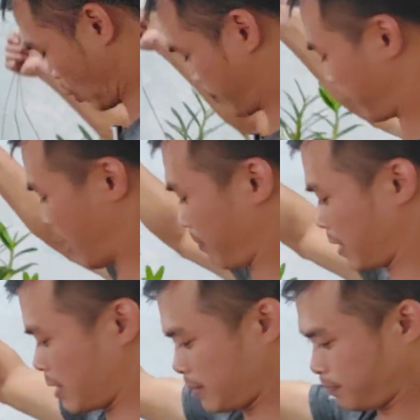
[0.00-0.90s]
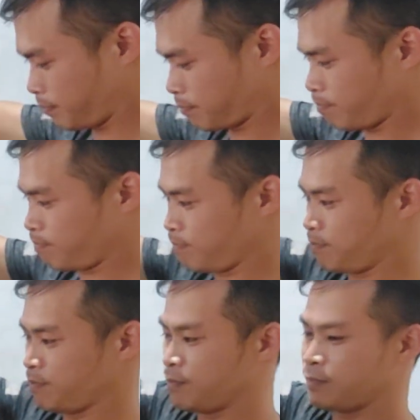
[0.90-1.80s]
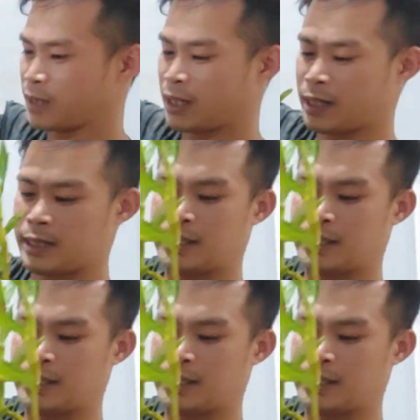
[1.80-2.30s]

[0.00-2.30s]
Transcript: tuyệt phẩm nhé Đấy,